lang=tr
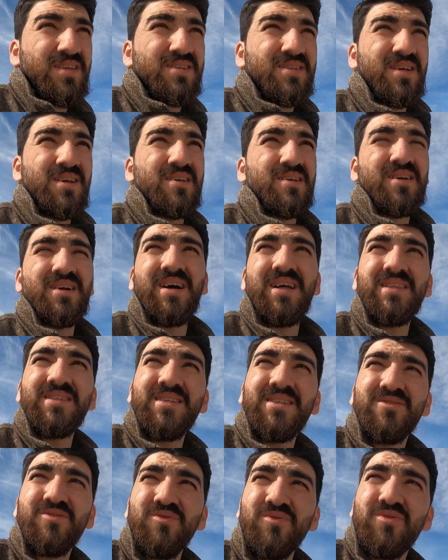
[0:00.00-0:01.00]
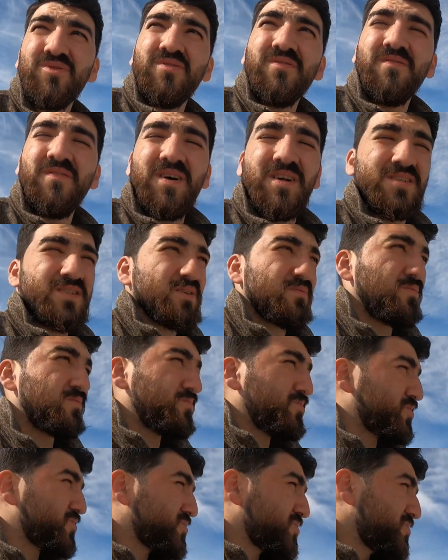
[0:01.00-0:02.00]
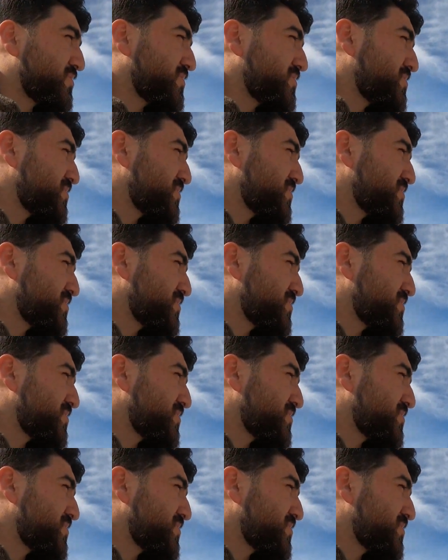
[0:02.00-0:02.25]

dese kalacağız çünkü. Farsça bilmiyorsun.